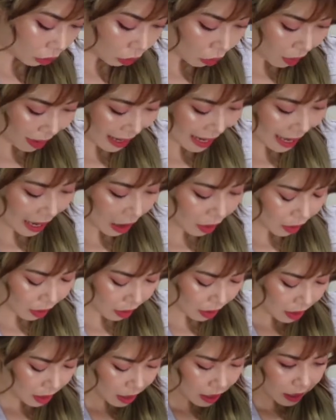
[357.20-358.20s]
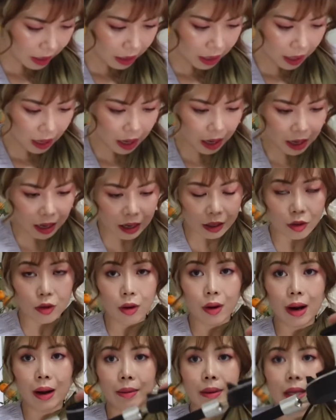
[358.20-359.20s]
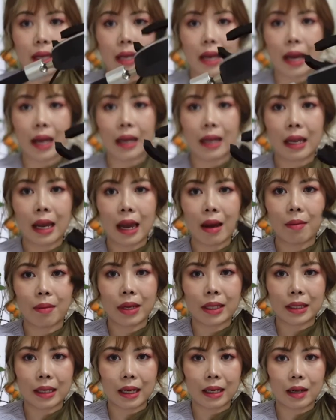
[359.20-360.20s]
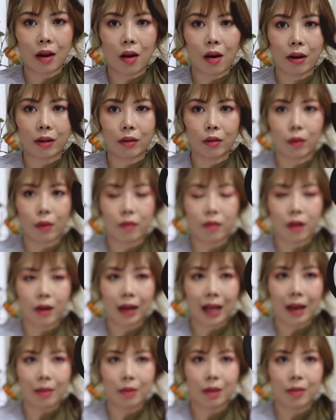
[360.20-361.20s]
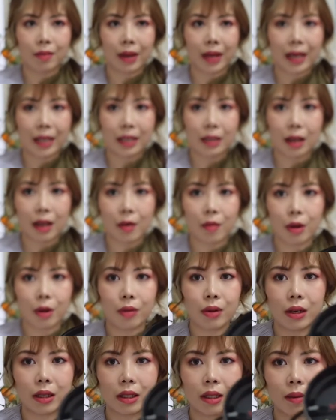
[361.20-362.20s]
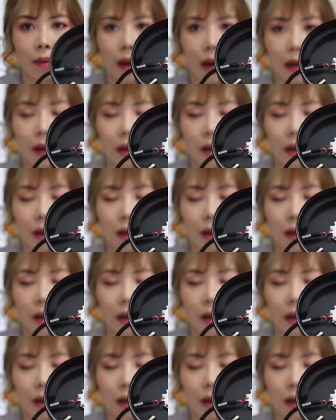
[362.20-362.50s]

นตัวแล้วด้วยความที่อันเนี้ยมันจะถอดตัวฟองน้ำขึ้นมาได้เลเวลหนึ่งใช่ปะ่ะ